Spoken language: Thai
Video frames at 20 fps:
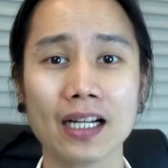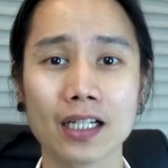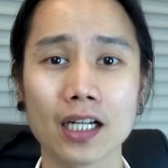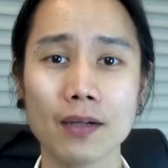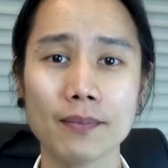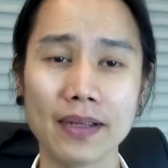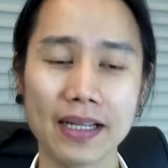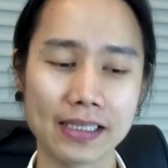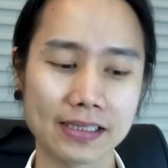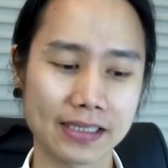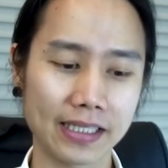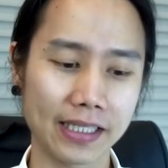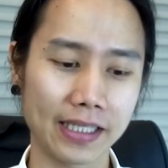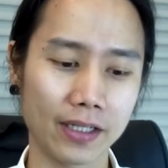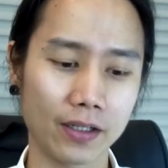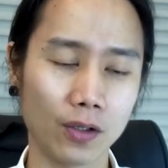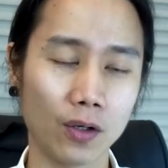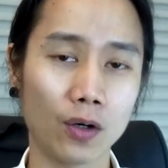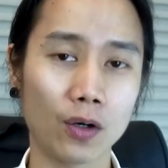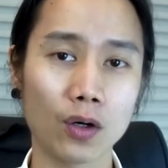ก็มี
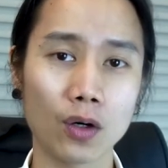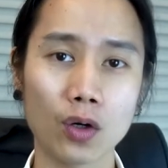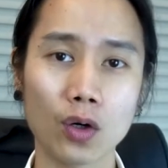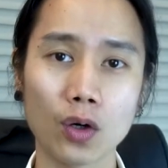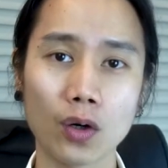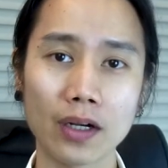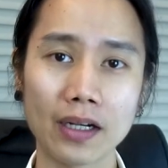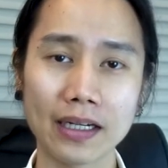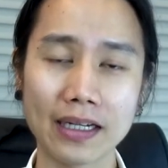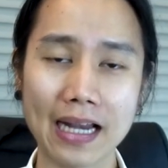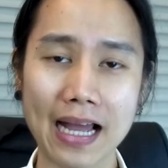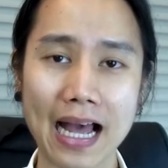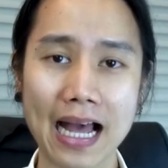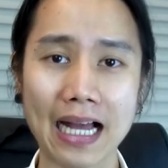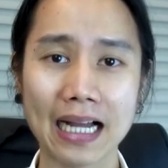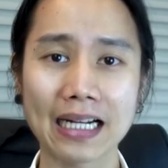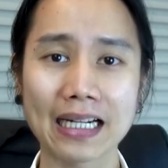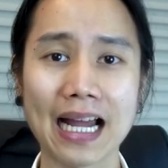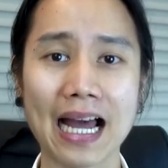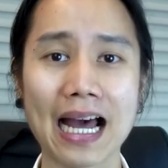CEO คนดั
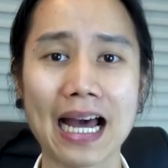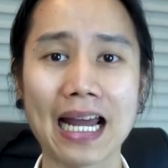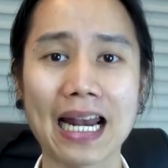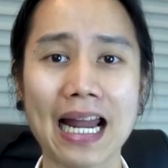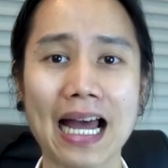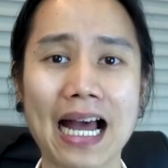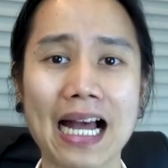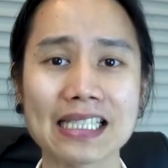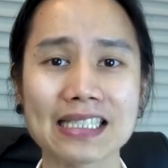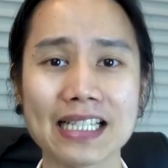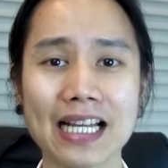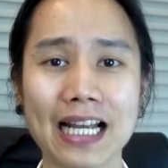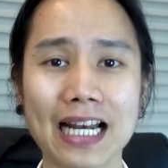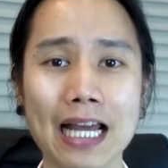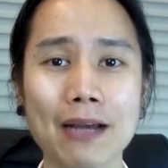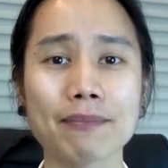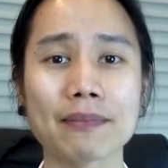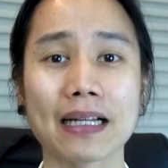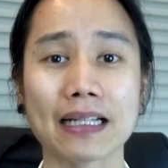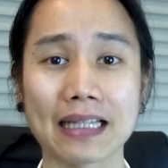งดาราเซเล
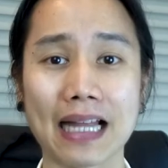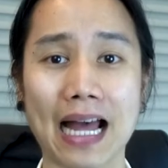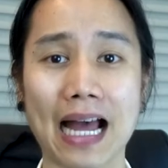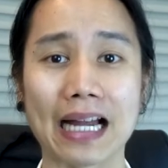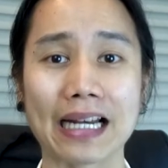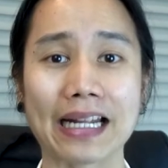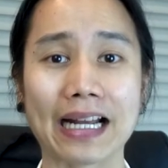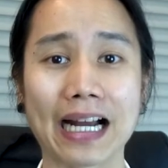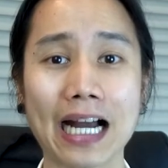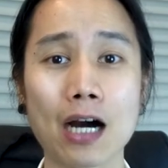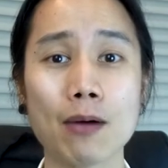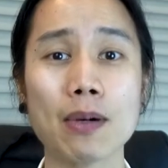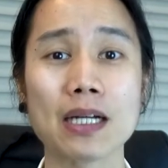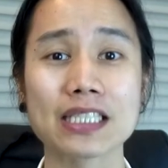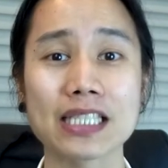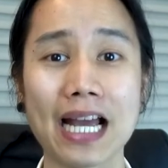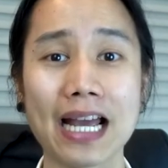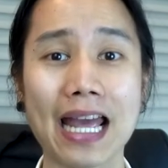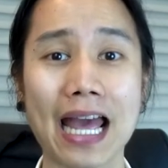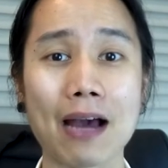บต่างๆ เนี่ยเข้ามา
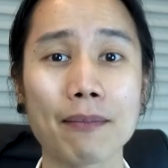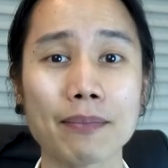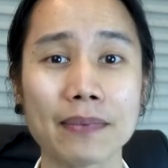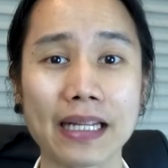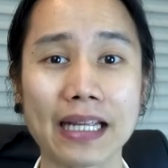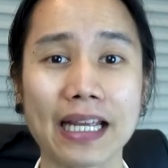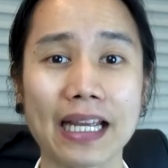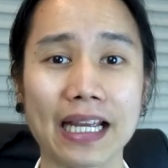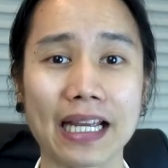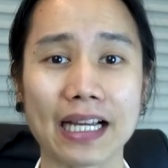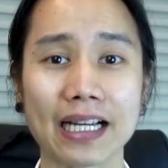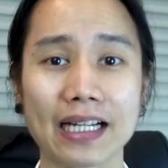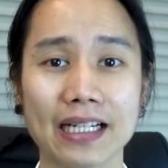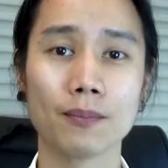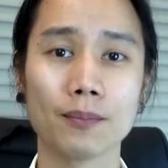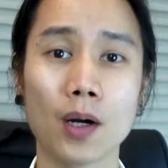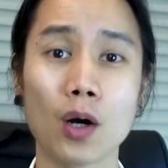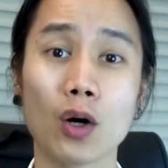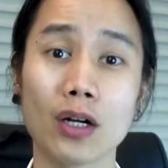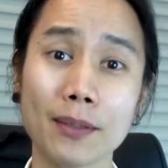ใช้แอปนี้
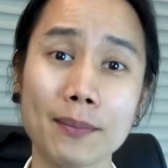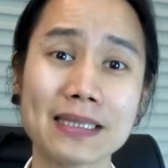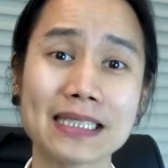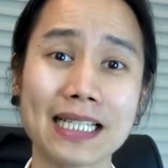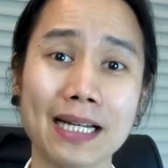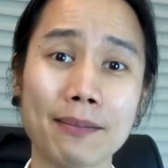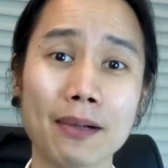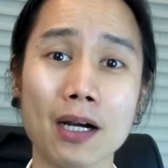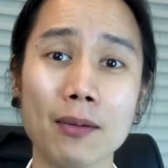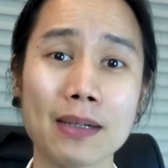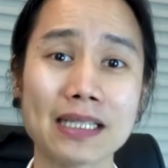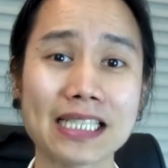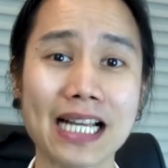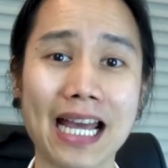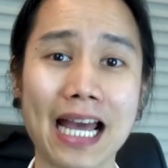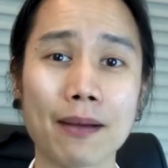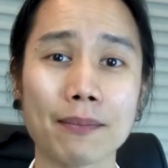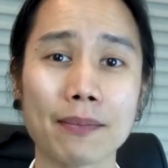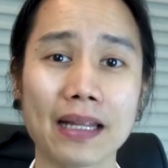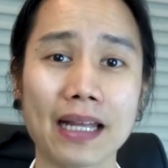พอคนที่เป็นเซเลบเข้ามาใช้
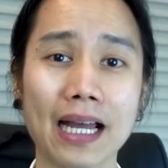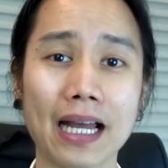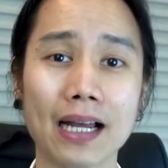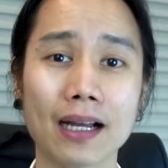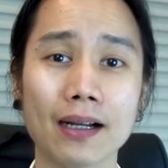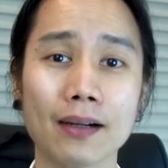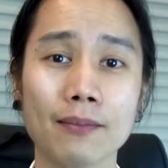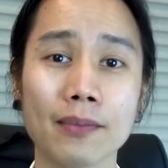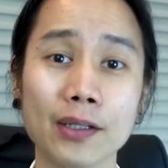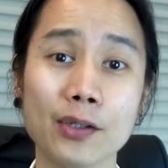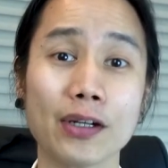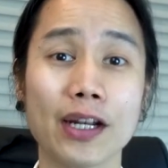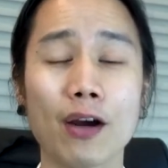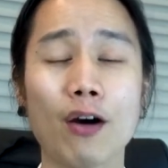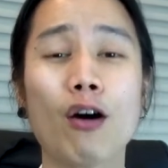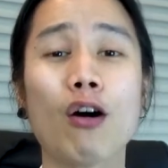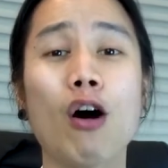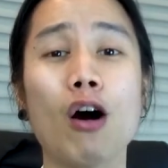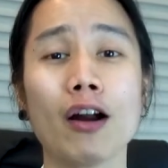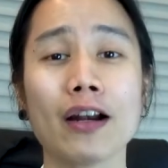แอปเนี้ย เหมือนอยู่ใน
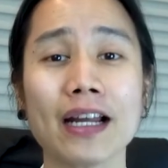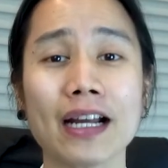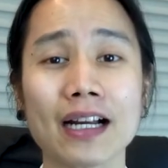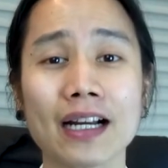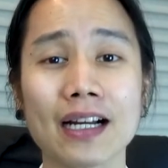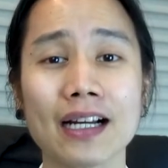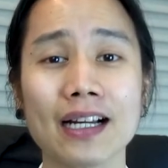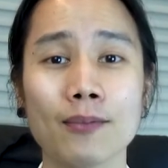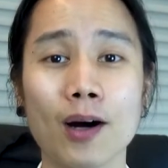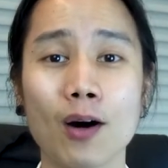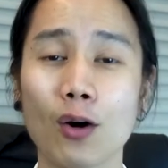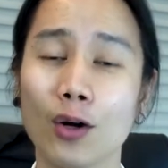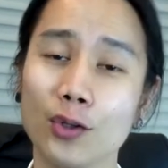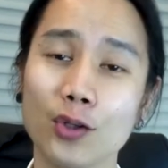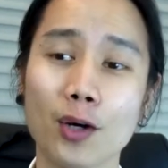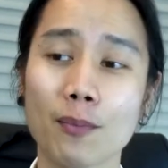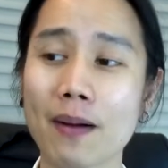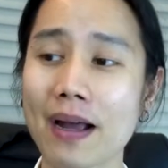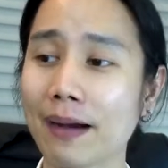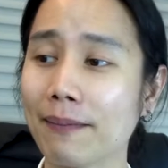ห้องห้องหนึ่ง พอคน
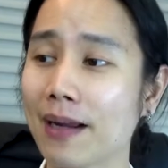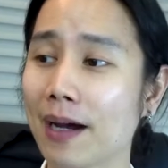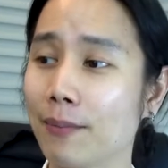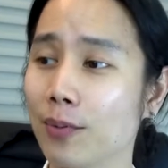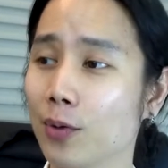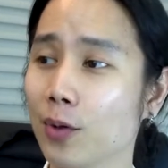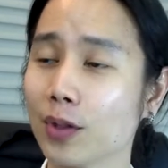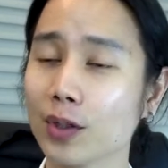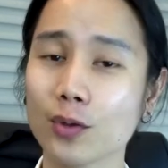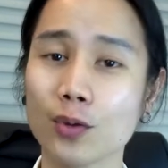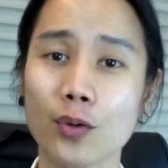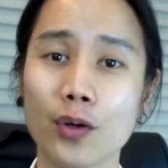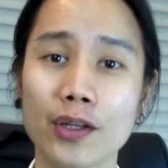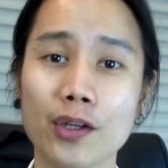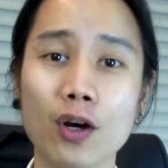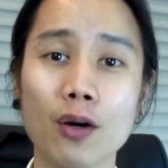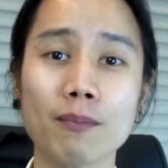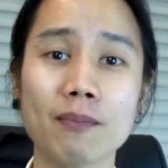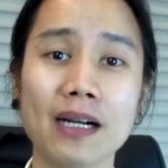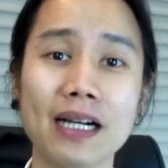ทั่วไปกำลังพูดคุย
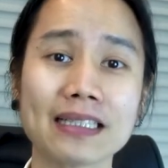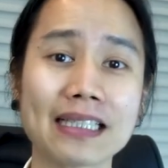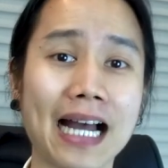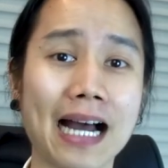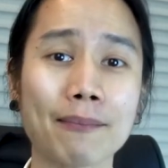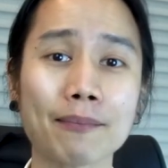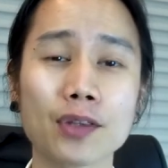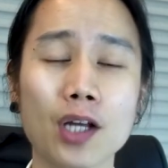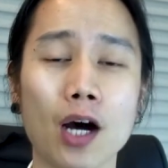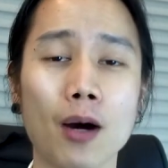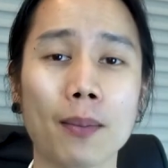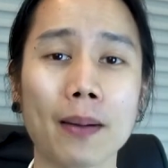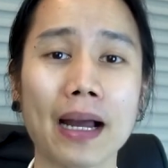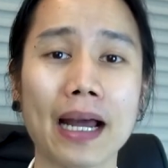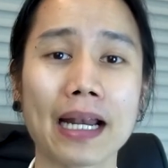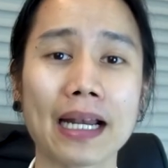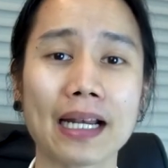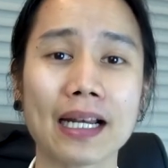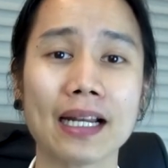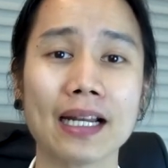ยกมือถามตอบกั
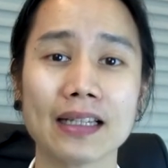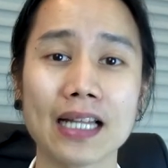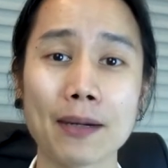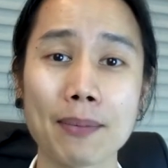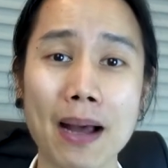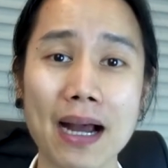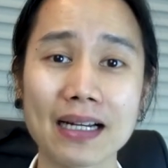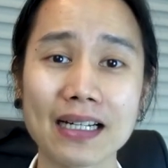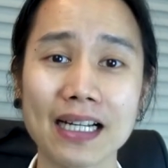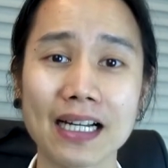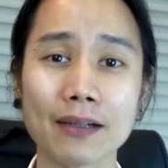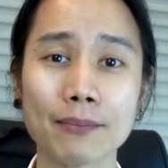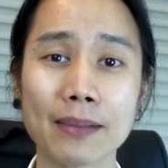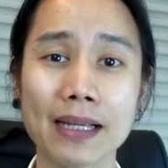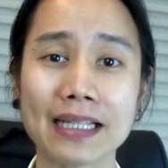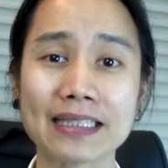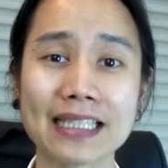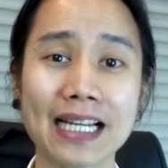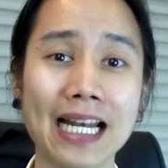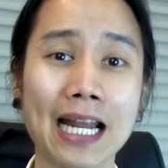นสักพักหนึ่ง
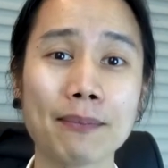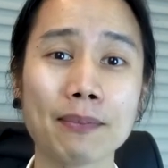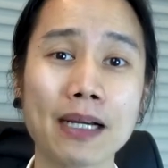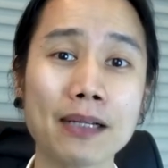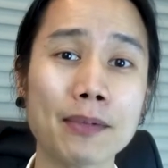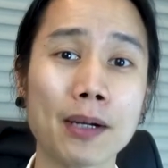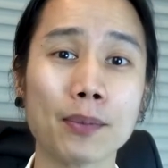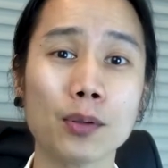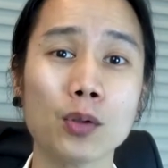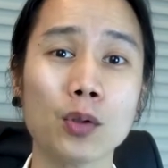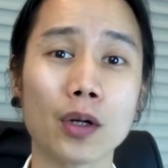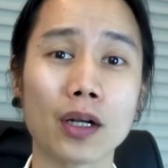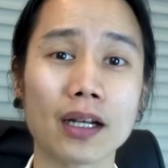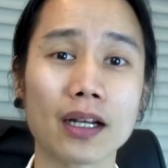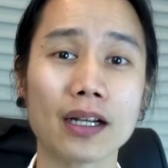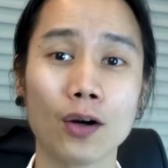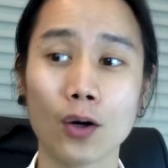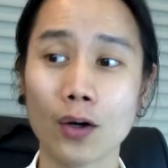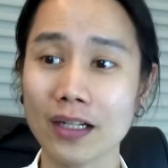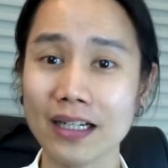มีเซเลบขึ้นมาพูด
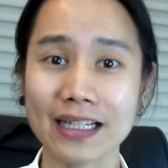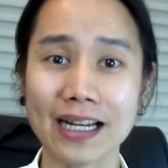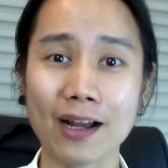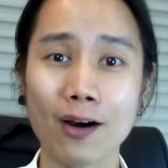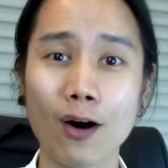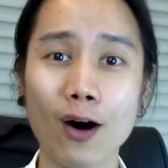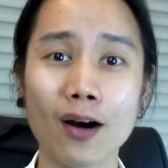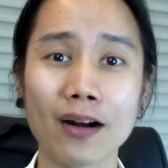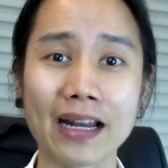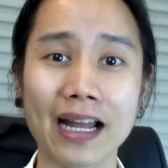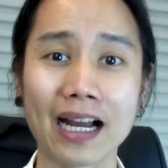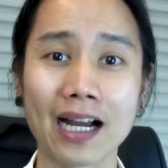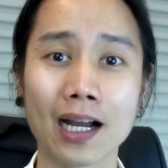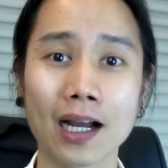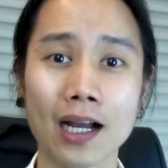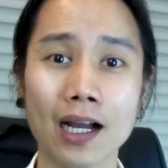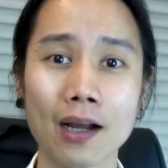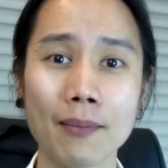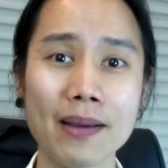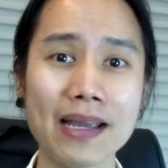คนอื่นในห้องเนี่ย
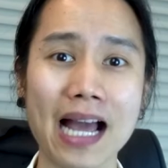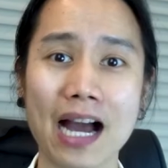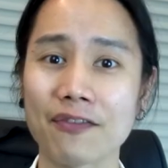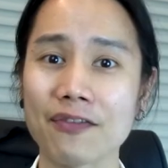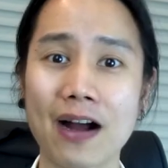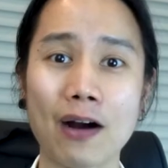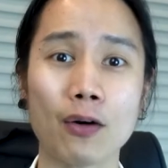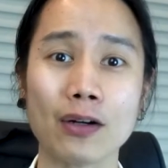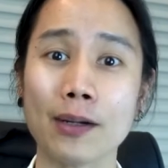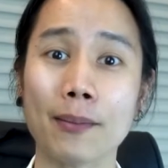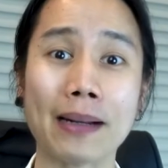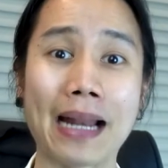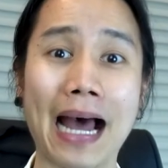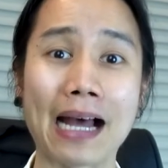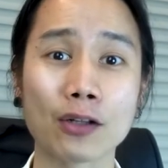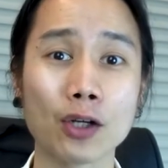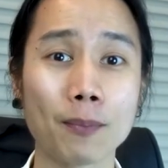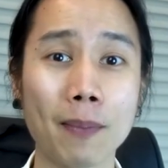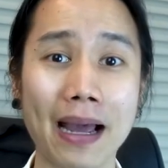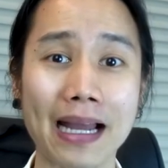ก็ไม่อยากฟังคนธรรมดา
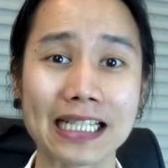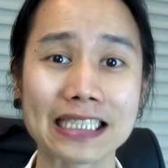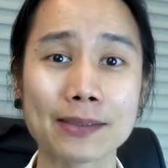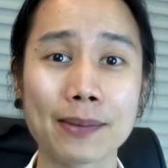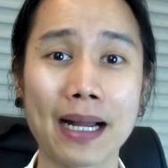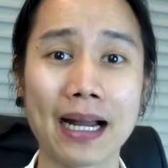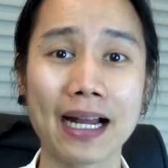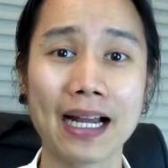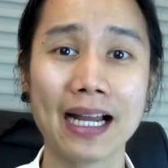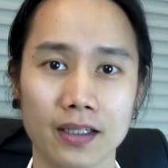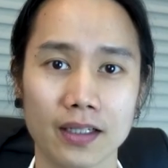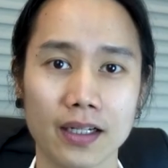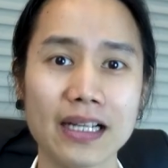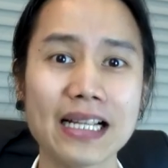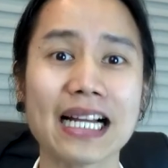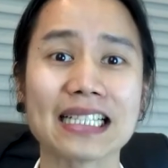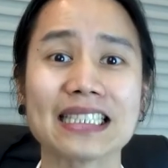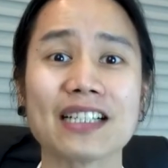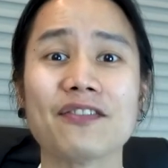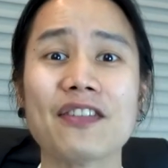ทั่วไปแล้วใช่ปะ่ะก็อ
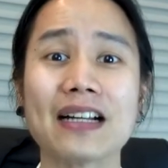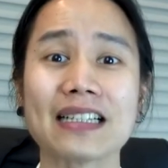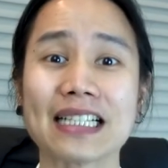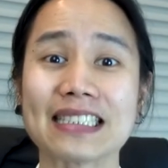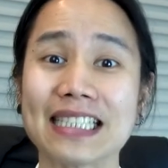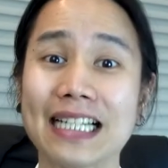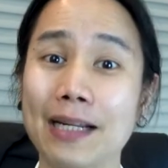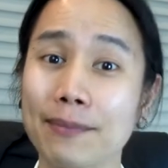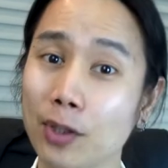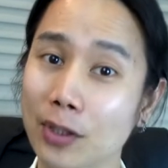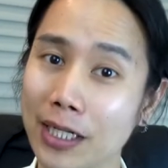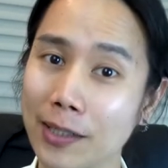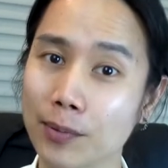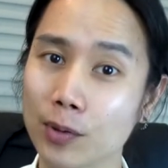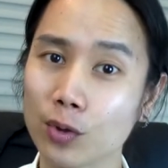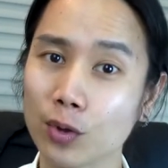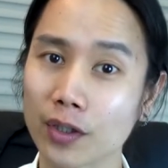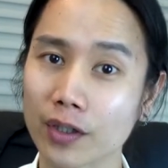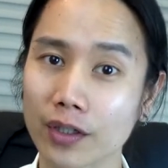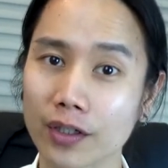ยากจะฟังแต่เซเลบคนนี้
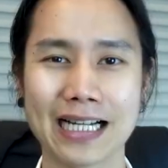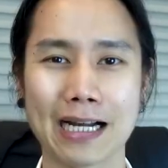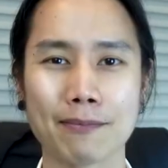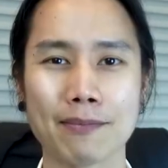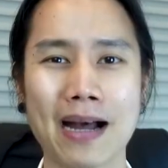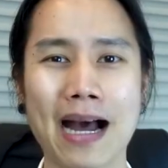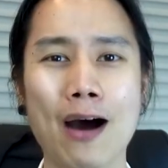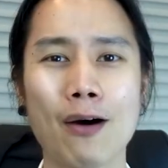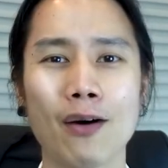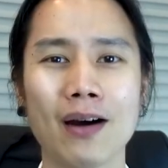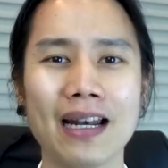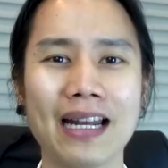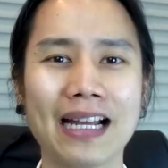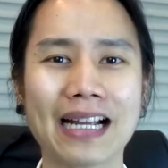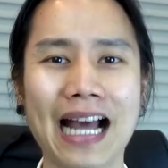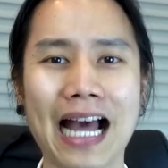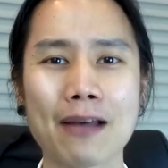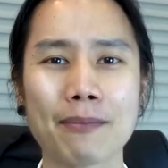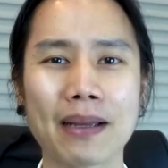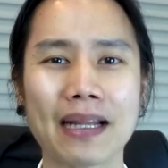พูด ครับเฮาก็เลย
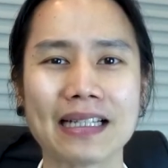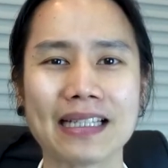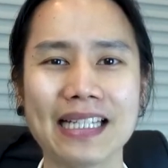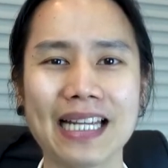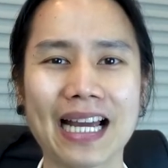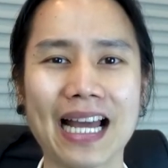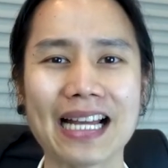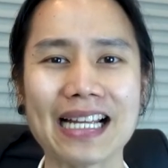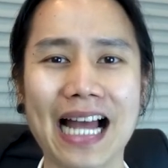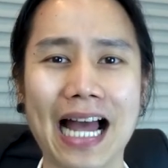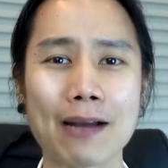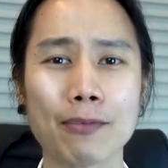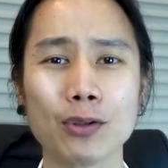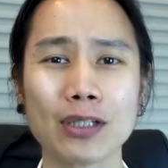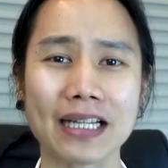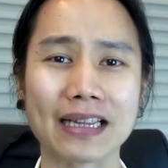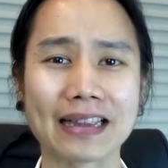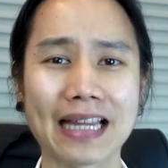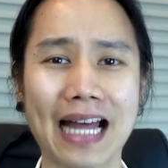กลายเป็นที่ขยายผู้ติด